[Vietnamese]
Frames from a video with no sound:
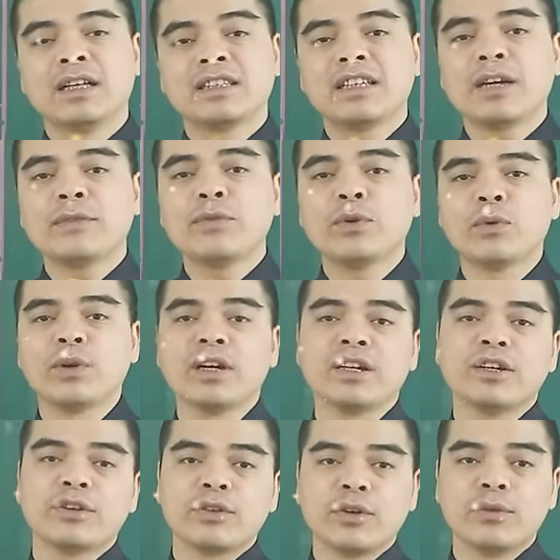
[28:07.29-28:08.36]
trang phục của người
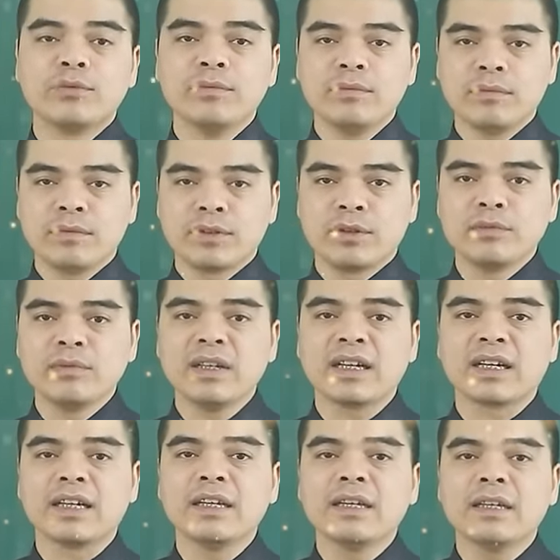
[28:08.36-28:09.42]
đứng cúng cũng như là
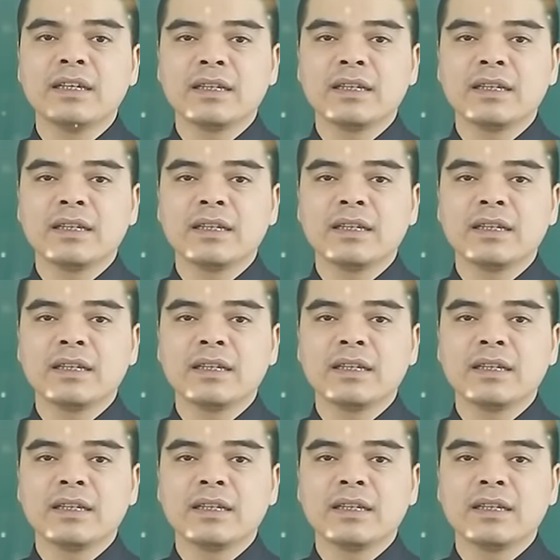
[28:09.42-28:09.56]
cái